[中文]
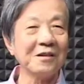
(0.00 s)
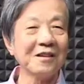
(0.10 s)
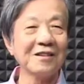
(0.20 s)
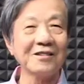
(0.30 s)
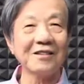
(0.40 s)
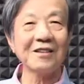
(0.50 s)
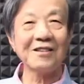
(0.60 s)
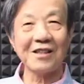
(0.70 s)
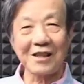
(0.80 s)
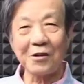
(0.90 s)
哎，安好哈。
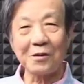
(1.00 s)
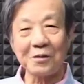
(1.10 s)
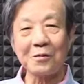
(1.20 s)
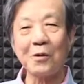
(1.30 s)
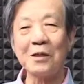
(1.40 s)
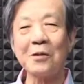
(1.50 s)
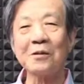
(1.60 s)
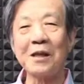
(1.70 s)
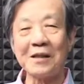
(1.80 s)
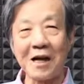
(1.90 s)
大家观
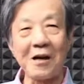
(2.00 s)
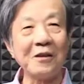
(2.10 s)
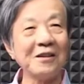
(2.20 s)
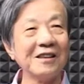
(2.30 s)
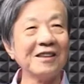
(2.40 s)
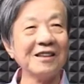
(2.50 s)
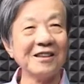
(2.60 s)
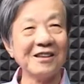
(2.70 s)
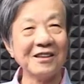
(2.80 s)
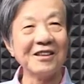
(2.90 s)
众大家好，哎，
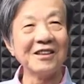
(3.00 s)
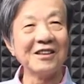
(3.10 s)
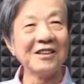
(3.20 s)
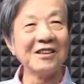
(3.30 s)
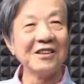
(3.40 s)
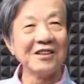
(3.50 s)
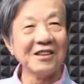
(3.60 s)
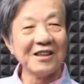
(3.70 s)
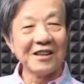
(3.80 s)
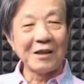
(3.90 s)
今天非常谢谢你来，
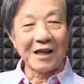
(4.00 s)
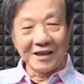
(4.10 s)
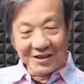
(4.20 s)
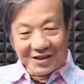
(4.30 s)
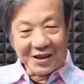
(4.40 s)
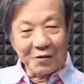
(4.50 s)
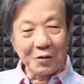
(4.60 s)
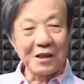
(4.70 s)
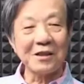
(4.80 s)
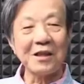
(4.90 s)
哎，谢谢，
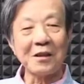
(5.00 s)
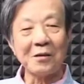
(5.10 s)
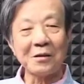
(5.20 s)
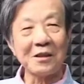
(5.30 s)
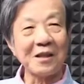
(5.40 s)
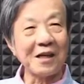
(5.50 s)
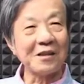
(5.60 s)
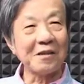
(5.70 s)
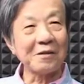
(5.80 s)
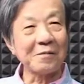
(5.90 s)
我也是很荣幸来
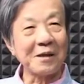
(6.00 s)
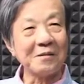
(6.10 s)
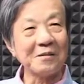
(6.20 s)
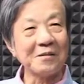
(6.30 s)
到这边，